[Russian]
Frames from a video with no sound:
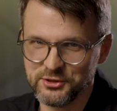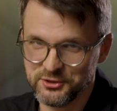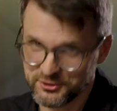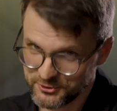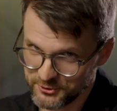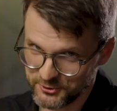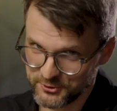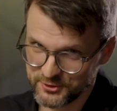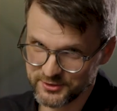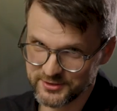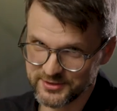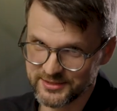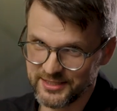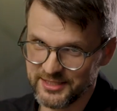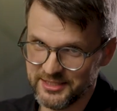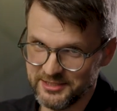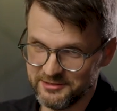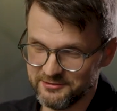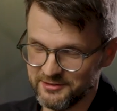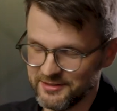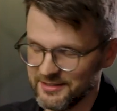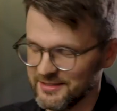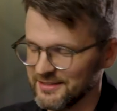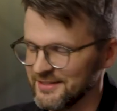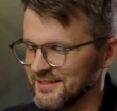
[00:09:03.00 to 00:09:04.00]
еще раз
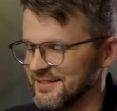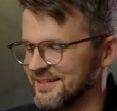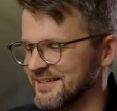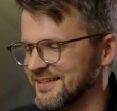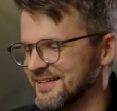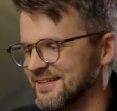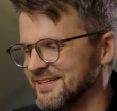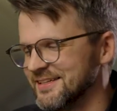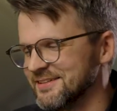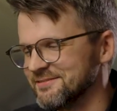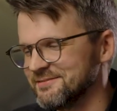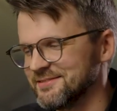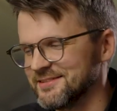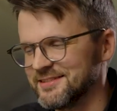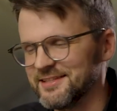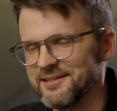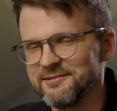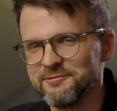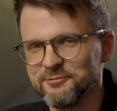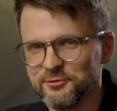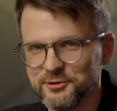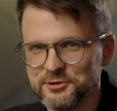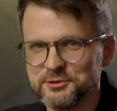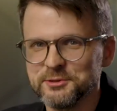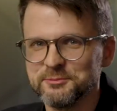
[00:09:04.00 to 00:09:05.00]
заново все
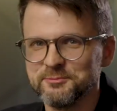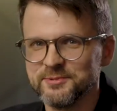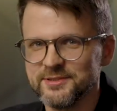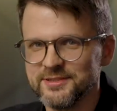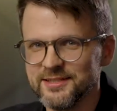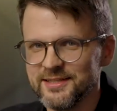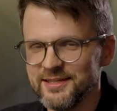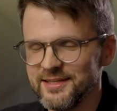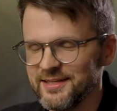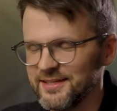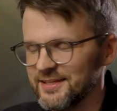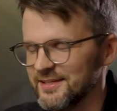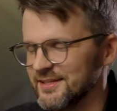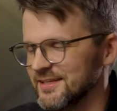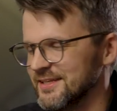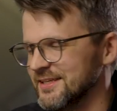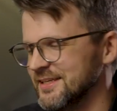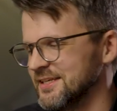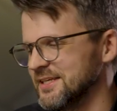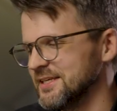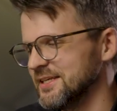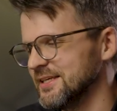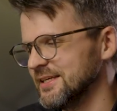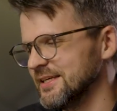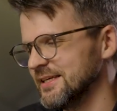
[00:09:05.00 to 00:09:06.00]
8 серий
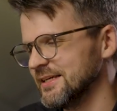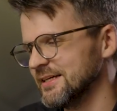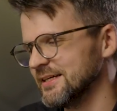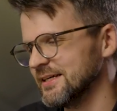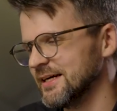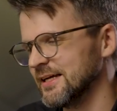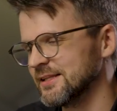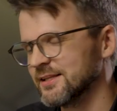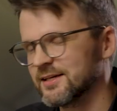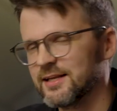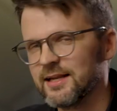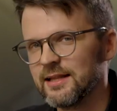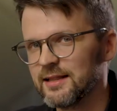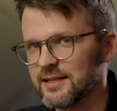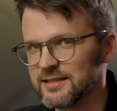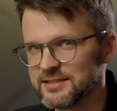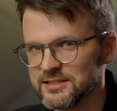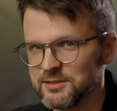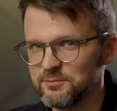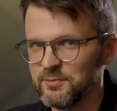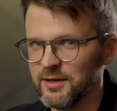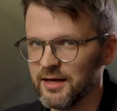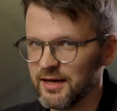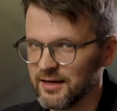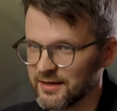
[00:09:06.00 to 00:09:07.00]
и открыть для
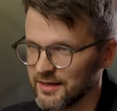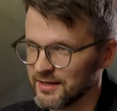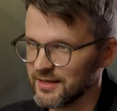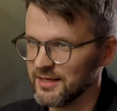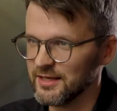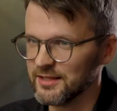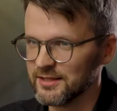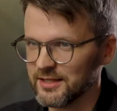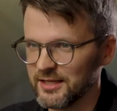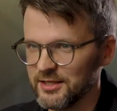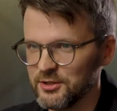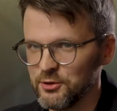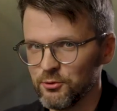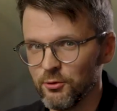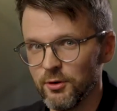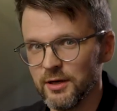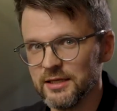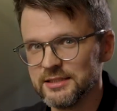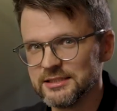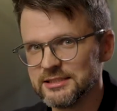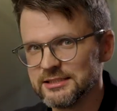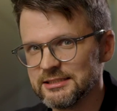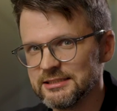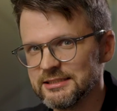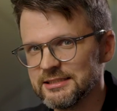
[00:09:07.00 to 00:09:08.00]
себя какие-то
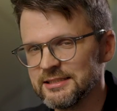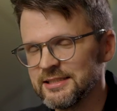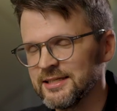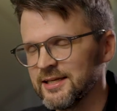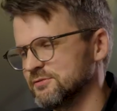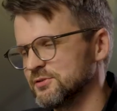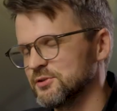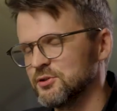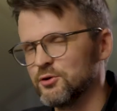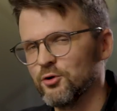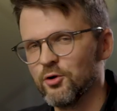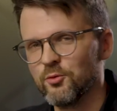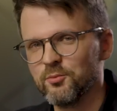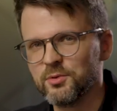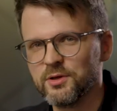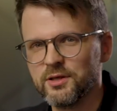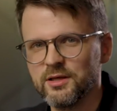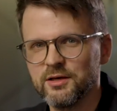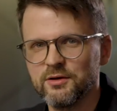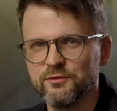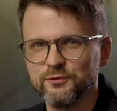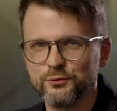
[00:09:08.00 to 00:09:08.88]
нюансы в съемке,